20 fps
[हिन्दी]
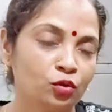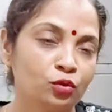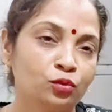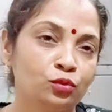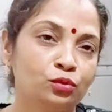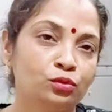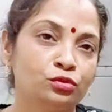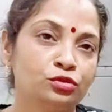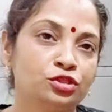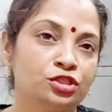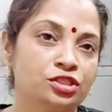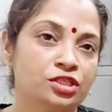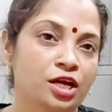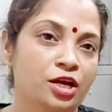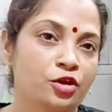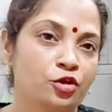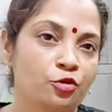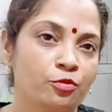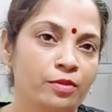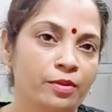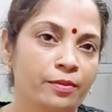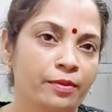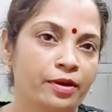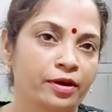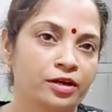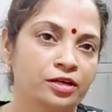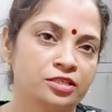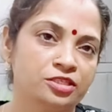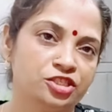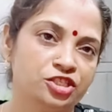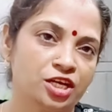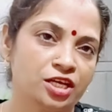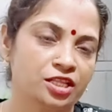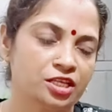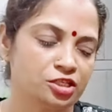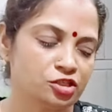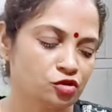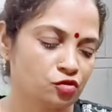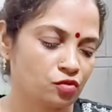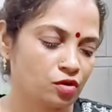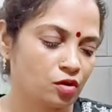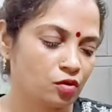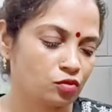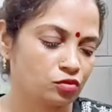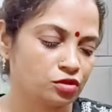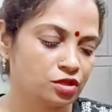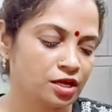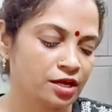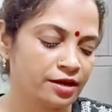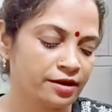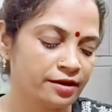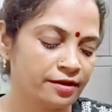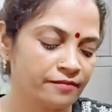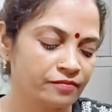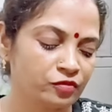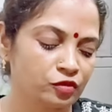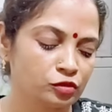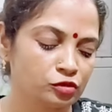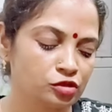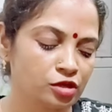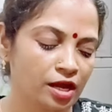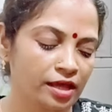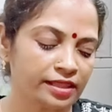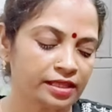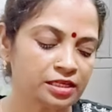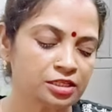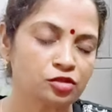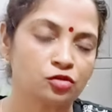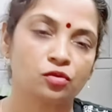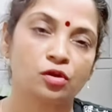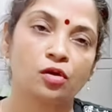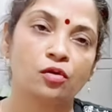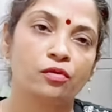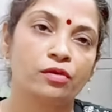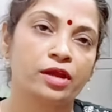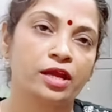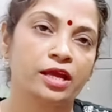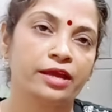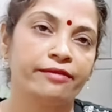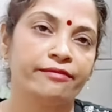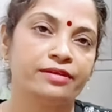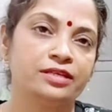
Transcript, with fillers: और कुछ साड़ियों में बॉर्डर ज़्यादा चौड़ा होता है ना तो ज़्यादा चौड़ा होने की